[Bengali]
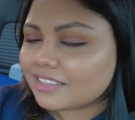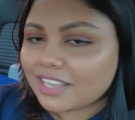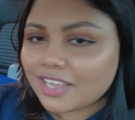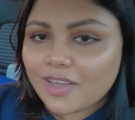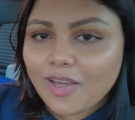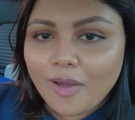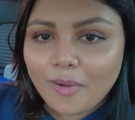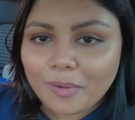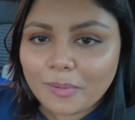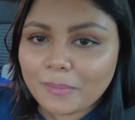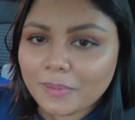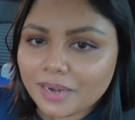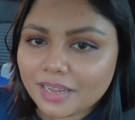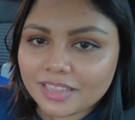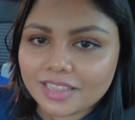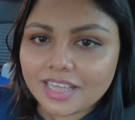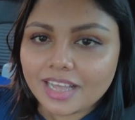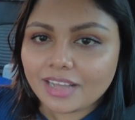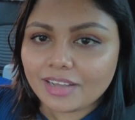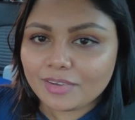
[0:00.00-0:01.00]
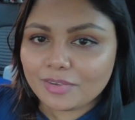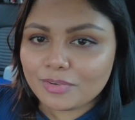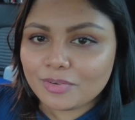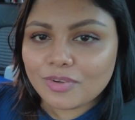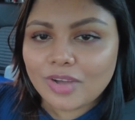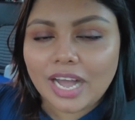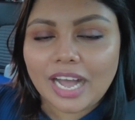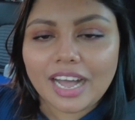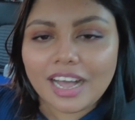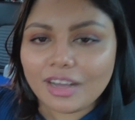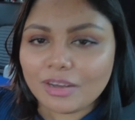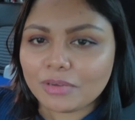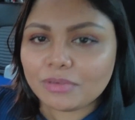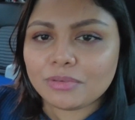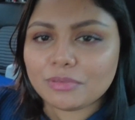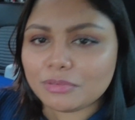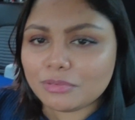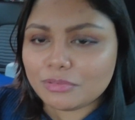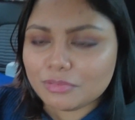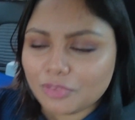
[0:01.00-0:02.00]
কেউ আমার বেলাতে আহা হু আহা
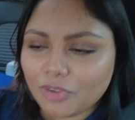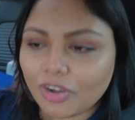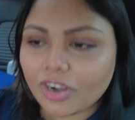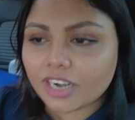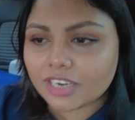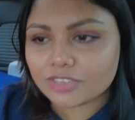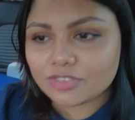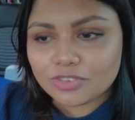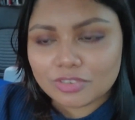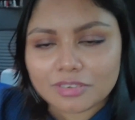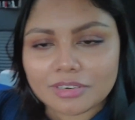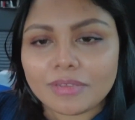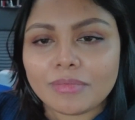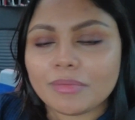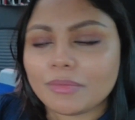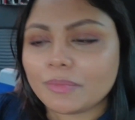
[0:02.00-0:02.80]
হু করার জন্য